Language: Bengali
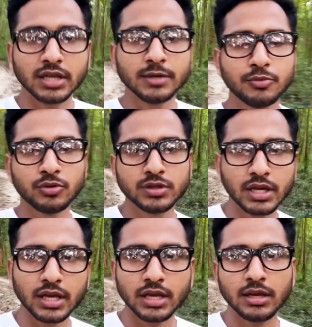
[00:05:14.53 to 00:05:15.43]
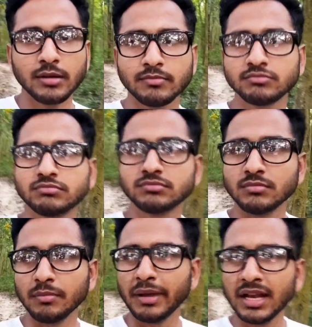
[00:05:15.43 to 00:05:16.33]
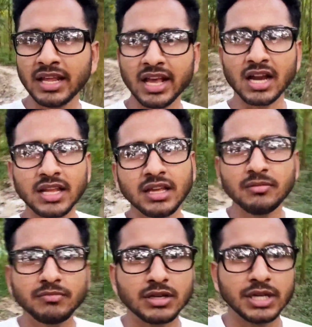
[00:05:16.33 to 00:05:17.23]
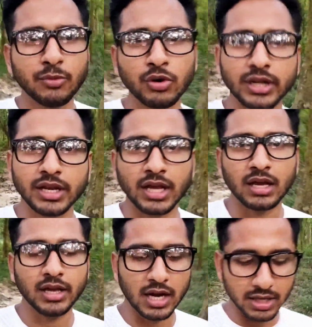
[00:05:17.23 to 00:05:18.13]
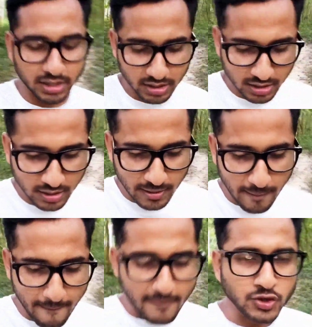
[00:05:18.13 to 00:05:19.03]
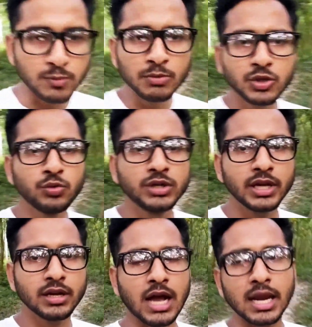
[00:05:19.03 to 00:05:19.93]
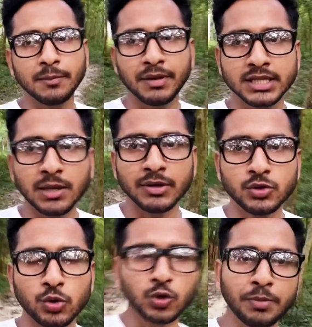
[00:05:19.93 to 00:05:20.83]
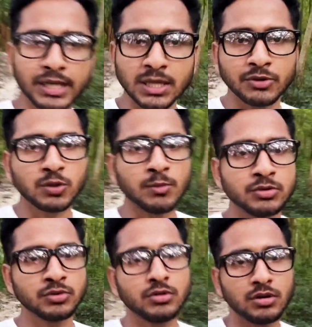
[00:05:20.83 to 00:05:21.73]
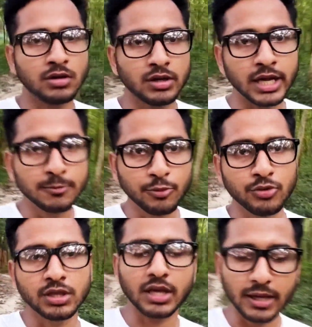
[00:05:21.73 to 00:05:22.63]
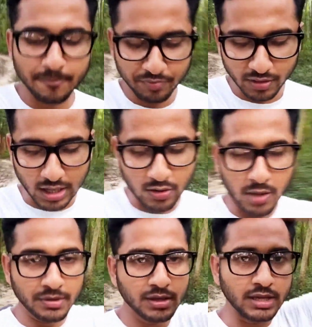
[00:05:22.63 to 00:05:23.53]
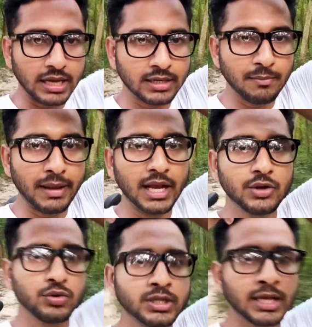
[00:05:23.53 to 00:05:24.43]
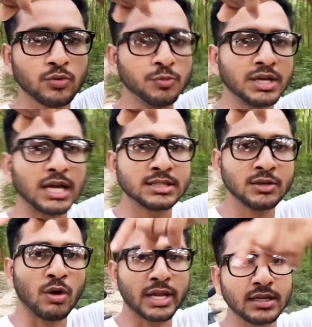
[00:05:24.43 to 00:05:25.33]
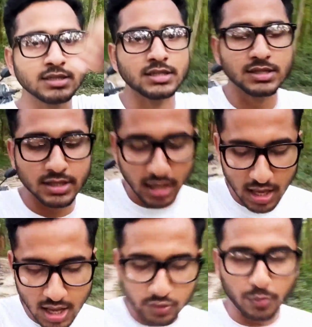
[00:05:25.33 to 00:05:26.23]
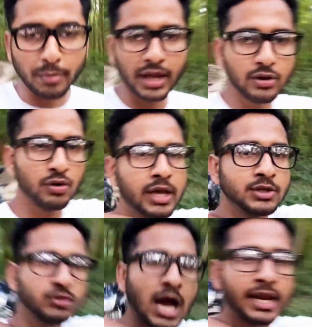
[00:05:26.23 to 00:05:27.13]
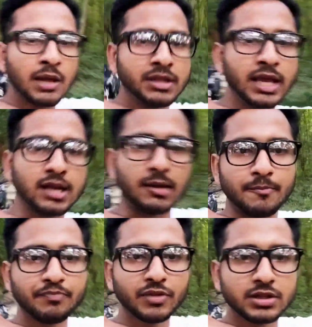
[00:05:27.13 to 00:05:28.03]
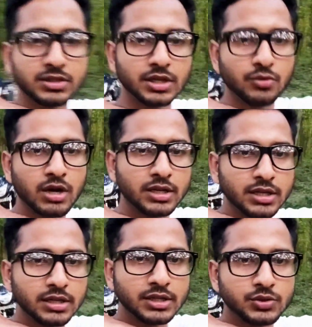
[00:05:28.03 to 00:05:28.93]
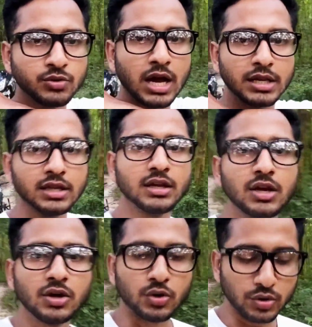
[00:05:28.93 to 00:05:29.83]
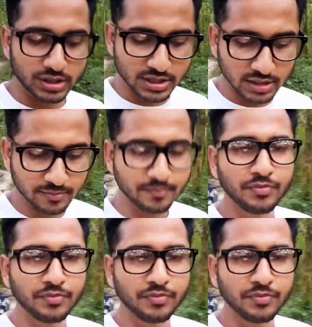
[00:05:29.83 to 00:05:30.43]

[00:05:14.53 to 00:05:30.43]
কেনপুকুর থেকে মেনলি এখানে রিমোট এরিয়া এখানে সম্ভবত রুটের গাড়ি পেয়ে যাবেন টোটো পেয়ে যাবেন সম্ভবত কেনপুকুর থেকে কারণ আমি এটা মেন রোড থেকে খুবই কাছে ওয়াকিং ডিস্টেন্সে তো মেন রোডে কিছু গাড়ি আমি দেখলাম যে ওখানে কিছু গাড়ি রয়েছে